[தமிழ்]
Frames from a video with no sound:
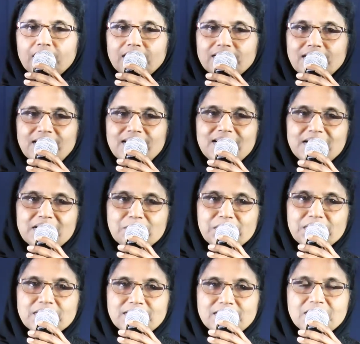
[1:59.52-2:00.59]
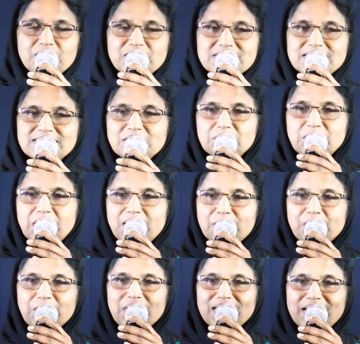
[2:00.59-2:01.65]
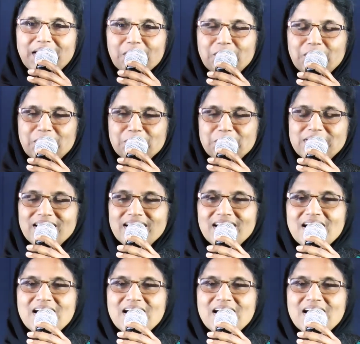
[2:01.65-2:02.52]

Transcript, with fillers: இந்த நாளில் நம்ம இந்த பசனத்தை நம்ம மெயினாக எப்போ எடுப்போன்னா